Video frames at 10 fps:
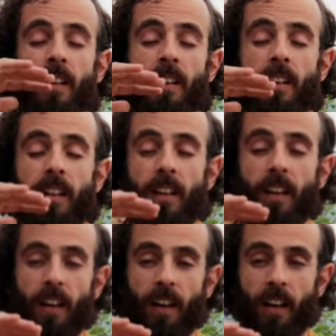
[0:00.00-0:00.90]

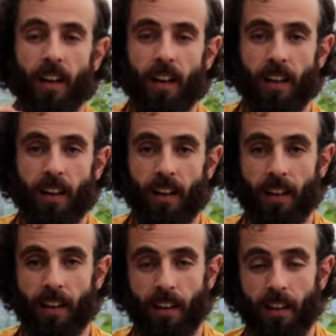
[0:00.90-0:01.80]
Ah
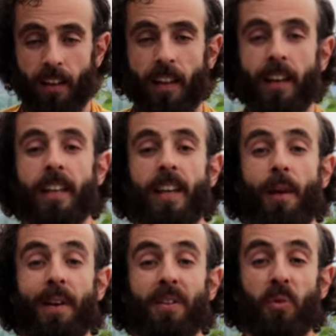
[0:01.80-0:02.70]
y
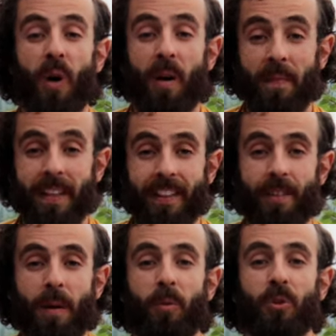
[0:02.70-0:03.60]

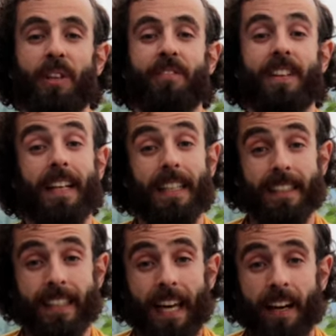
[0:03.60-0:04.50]
eventualmente vamos a
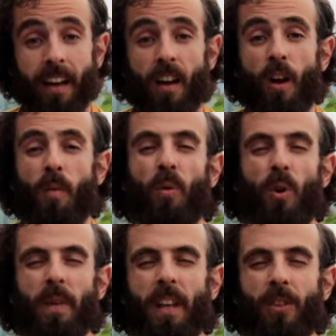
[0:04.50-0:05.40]
finalizar
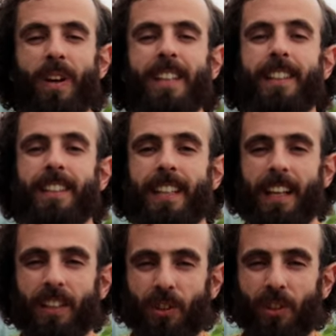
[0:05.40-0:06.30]
volviendo las
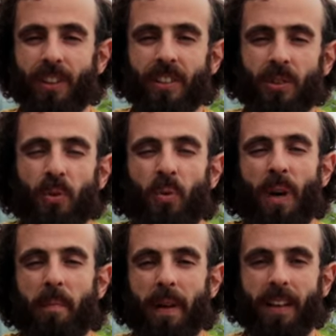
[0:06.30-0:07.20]
exhalaciones
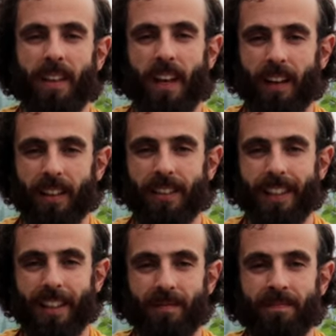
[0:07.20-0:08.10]
una pequeña risa.